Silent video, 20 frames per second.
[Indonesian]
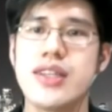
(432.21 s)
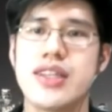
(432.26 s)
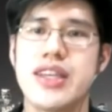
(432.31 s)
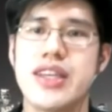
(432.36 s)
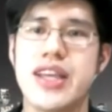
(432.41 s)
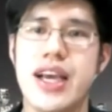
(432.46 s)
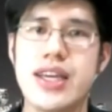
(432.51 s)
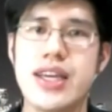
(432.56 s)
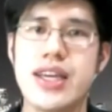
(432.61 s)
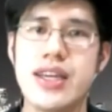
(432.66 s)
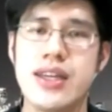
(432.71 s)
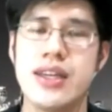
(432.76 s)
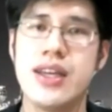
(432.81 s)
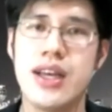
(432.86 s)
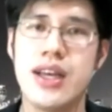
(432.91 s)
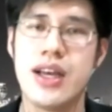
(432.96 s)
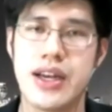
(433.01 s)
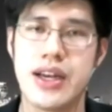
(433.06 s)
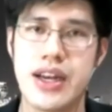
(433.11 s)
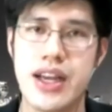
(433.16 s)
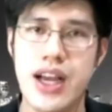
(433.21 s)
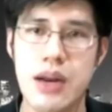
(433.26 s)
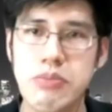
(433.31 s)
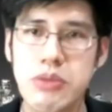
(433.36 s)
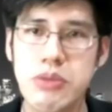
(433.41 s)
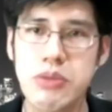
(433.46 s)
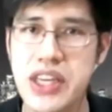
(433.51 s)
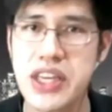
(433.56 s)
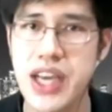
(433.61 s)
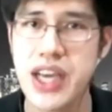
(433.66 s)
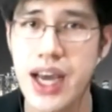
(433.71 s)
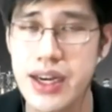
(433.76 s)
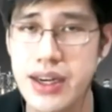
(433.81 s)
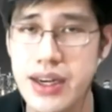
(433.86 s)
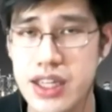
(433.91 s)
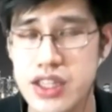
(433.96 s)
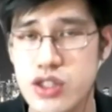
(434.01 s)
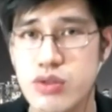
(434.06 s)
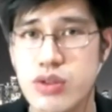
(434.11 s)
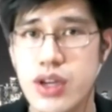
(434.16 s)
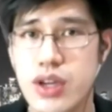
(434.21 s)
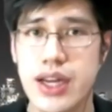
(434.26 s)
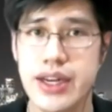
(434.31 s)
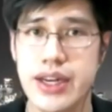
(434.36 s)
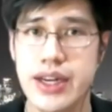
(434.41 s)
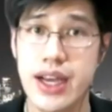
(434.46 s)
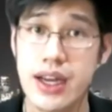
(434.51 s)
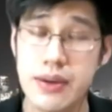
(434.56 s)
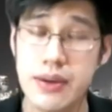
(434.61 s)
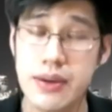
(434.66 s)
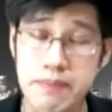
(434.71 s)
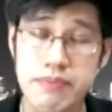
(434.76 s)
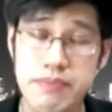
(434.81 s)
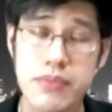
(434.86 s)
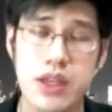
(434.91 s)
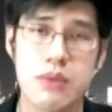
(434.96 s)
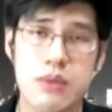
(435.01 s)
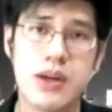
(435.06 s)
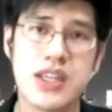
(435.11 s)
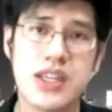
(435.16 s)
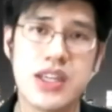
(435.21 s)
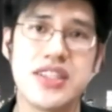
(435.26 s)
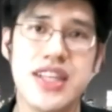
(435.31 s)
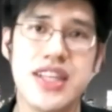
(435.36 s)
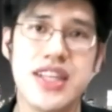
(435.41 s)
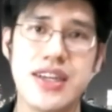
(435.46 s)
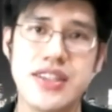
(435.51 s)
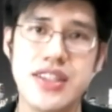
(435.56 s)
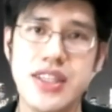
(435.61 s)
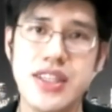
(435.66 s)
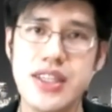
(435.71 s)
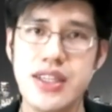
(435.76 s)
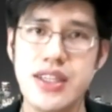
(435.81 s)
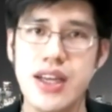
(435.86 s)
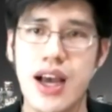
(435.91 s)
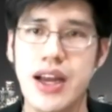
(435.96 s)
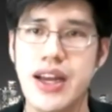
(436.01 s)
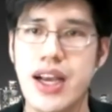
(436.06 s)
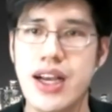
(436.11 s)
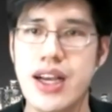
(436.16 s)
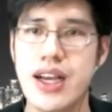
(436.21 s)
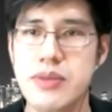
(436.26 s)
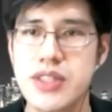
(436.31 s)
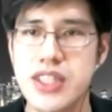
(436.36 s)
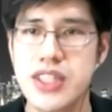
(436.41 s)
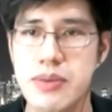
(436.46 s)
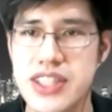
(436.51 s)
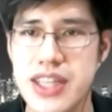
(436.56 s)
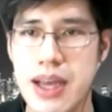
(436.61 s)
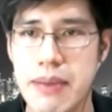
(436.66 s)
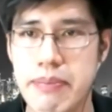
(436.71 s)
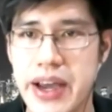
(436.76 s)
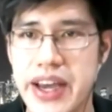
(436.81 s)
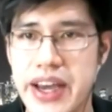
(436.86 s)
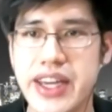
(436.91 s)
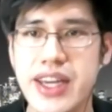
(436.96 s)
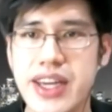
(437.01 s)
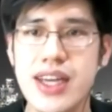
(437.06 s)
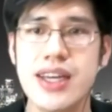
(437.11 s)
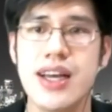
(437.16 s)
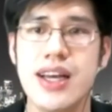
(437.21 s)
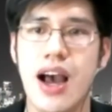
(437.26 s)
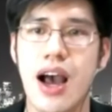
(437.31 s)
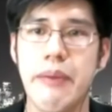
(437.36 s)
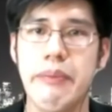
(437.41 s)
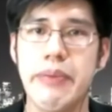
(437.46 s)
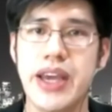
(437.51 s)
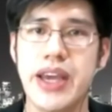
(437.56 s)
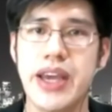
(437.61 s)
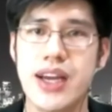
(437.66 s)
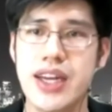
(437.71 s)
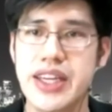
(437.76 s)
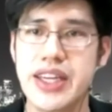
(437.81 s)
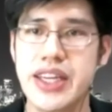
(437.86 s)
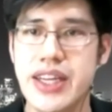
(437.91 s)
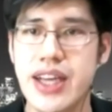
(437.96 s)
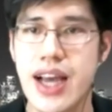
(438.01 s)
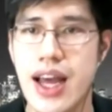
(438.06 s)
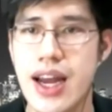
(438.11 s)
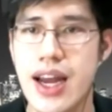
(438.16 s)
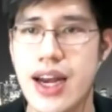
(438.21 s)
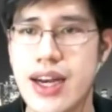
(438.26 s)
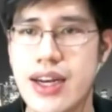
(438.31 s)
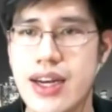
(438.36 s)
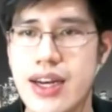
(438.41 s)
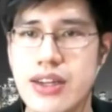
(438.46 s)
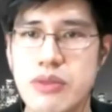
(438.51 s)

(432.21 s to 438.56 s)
Saya yakin dengan bimbingan dan juga dengan persistensi Anda akan bisa mencapai ya apa yang Anda inginkan.